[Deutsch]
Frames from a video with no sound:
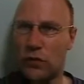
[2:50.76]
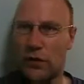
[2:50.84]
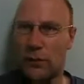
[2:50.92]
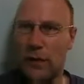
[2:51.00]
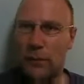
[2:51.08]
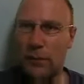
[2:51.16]

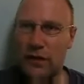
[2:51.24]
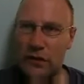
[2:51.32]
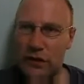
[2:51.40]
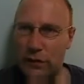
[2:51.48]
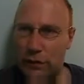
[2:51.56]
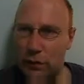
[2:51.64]
Turkmen
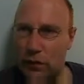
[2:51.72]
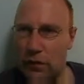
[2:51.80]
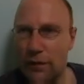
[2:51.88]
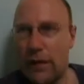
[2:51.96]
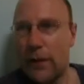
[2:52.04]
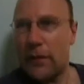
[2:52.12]
Bashi
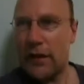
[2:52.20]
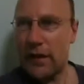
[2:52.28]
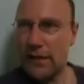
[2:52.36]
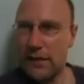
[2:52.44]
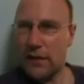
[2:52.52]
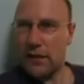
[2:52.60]
vor, aber
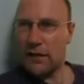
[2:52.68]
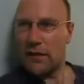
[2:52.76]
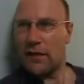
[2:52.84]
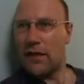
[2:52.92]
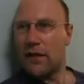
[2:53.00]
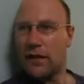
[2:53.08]
Hassan
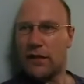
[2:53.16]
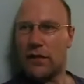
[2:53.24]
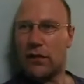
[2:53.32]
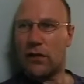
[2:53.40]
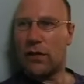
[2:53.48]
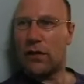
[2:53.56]

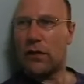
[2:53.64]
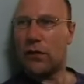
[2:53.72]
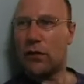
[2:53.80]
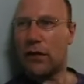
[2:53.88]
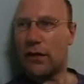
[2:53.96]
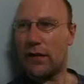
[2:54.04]
soll
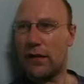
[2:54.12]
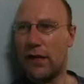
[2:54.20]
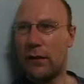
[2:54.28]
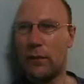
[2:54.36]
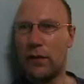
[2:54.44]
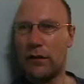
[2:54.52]
zuerst
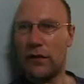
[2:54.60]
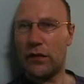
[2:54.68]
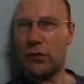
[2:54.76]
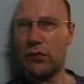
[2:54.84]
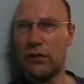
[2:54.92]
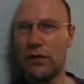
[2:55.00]
einmal
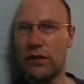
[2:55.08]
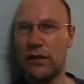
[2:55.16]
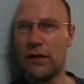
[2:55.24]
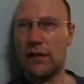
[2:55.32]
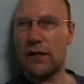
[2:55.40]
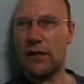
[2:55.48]
versuchen,
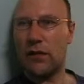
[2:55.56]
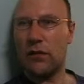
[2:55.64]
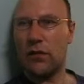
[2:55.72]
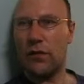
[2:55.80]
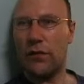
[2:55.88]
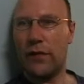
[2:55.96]
Interesse
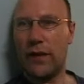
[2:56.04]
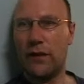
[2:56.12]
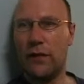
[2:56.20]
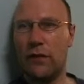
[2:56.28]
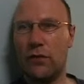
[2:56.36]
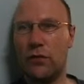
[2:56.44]
zu
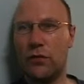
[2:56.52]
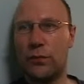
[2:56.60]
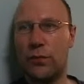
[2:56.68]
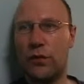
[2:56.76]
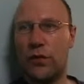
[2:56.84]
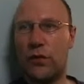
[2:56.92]
wecken und
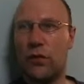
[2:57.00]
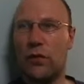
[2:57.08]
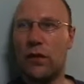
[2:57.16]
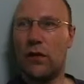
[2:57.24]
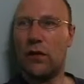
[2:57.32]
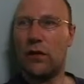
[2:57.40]

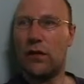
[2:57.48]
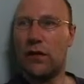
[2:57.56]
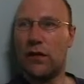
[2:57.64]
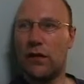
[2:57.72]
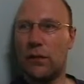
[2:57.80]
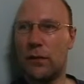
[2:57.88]
Sponsoren
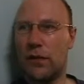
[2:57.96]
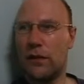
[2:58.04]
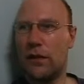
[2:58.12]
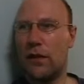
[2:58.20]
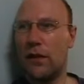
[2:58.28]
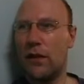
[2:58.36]
ausfindig zu
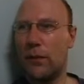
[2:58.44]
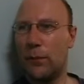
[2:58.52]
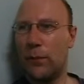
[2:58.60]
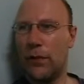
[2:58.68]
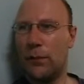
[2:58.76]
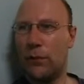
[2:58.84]
machen.
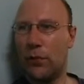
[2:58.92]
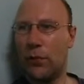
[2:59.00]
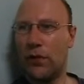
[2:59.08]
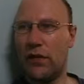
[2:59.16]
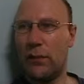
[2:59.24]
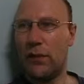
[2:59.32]

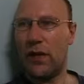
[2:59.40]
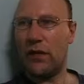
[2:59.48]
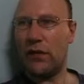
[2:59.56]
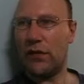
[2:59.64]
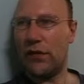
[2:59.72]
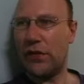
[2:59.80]
Pinpoint
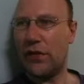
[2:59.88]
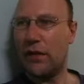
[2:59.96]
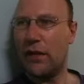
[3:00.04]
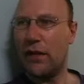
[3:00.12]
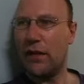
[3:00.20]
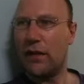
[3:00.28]
Sponsors.
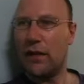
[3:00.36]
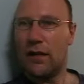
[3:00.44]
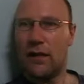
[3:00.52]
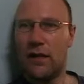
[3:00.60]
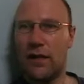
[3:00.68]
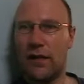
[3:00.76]

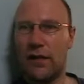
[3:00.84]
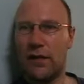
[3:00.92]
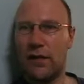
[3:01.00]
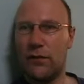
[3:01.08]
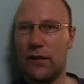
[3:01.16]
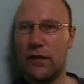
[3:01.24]

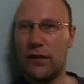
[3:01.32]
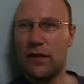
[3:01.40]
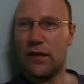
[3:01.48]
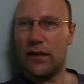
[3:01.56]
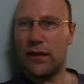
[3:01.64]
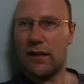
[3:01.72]
Hassan
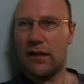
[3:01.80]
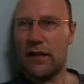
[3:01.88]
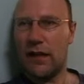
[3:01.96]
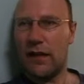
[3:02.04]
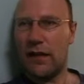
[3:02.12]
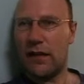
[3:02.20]
wendet sich
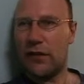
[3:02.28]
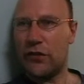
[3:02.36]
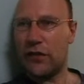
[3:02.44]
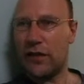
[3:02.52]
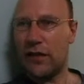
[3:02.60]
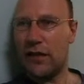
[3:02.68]
an Air
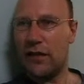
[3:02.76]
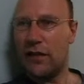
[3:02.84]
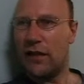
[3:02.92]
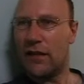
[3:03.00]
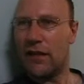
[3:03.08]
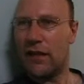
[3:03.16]
Algerie,
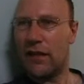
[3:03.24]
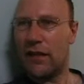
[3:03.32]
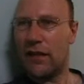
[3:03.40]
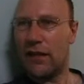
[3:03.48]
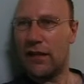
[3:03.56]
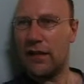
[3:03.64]
die
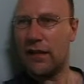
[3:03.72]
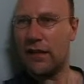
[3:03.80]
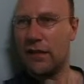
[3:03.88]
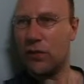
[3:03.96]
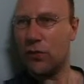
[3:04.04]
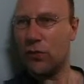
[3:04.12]
gerade ihre